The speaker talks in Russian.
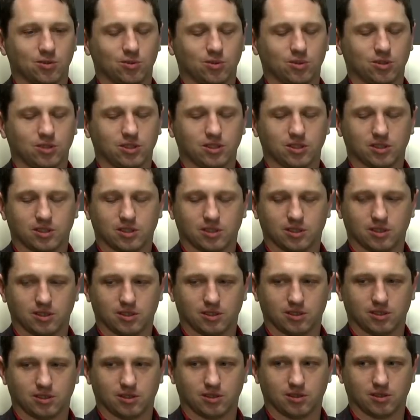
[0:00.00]
год,
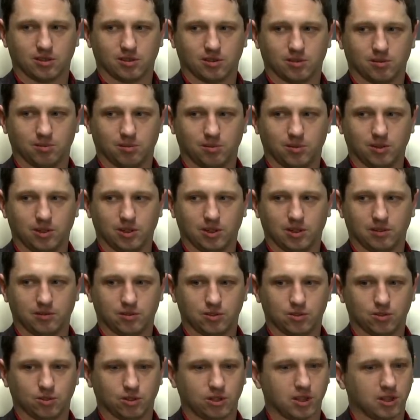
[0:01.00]
это было
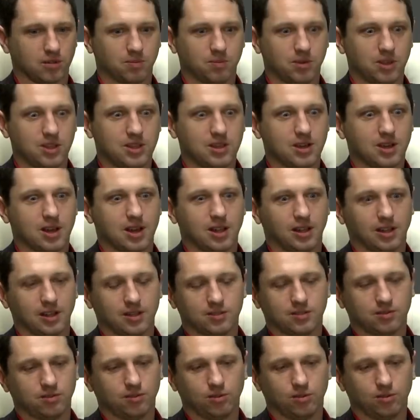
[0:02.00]
все так менялось.